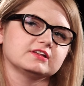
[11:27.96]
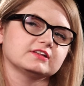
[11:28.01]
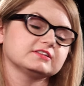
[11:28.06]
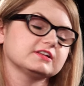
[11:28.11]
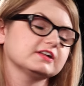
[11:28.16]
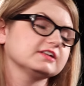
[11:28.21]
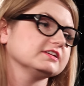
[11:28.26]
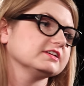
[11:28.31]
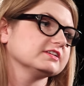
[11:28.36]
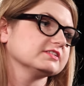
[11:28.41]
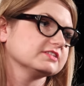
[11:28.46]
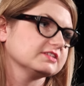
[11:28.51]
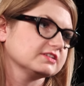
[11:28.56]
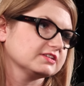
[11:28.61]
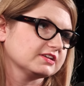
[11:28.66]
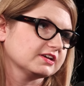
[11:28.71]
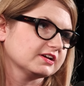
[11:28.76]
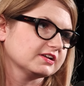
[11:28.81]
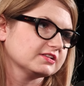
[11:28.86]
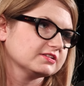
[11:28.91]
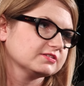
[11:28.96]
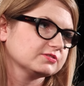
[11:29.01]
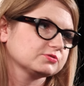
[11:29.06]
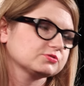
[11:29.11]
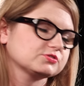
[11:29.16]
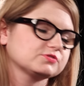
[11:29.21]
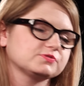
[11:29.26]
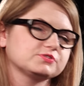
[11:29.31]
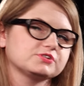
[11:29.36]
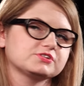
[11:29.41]
Natalię Nykiel
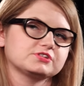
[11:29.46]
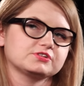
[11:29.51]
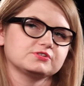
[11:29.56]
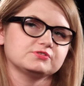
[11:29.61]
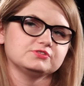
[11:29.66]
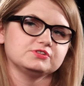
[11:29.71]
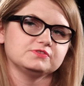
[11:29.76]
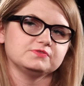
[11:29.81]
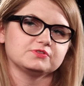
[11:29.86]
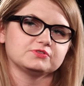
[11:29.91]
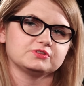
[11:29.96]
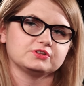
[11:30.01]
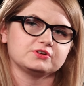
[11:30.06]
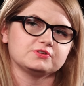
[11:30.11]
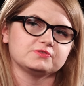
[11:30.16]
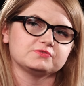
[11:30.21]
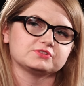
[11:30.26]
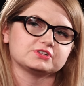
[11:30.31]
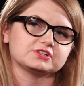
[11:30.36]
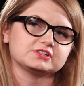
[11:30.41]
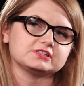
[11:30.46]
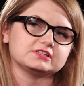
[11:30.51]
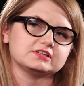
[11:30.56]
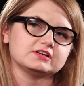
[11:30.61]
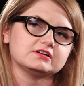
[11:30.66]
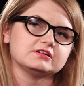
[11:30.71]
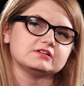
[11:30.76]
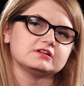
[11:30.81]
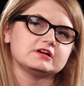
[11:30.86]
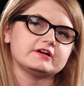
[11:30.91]
już 29
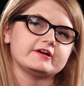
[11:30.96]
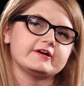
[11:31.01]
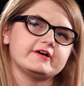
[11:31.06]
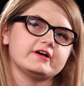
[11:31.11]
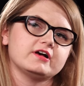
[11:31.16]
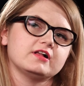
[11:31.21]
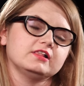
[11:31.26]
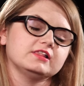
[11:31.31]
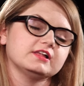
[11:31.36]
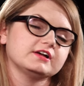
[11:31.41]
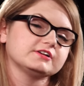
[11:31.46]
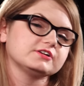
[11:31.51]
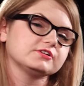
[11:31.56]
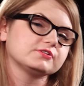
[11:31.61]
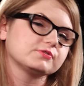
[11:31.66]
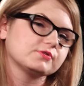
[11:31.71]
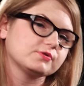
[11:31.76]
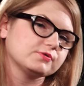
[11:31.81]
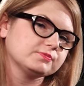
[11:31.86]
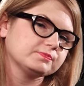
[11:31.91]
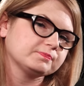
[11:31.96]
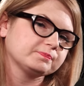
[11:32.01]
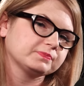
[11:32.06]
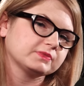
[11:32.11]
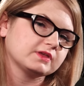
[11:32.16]
września, Larry Rue,